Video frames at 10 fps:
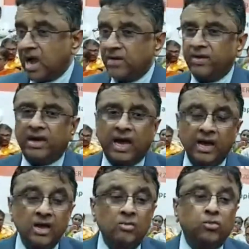అవి ఇంకా
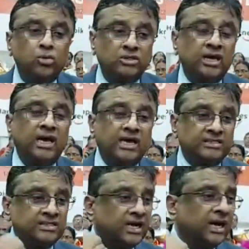పూర్తిగా
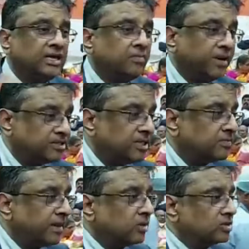ఖచ్చితంగా ఈ
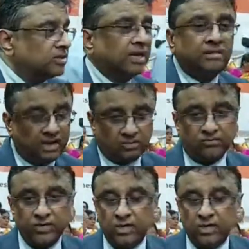పేషెంట్కి పనికి వస్తే అన్నది లేదు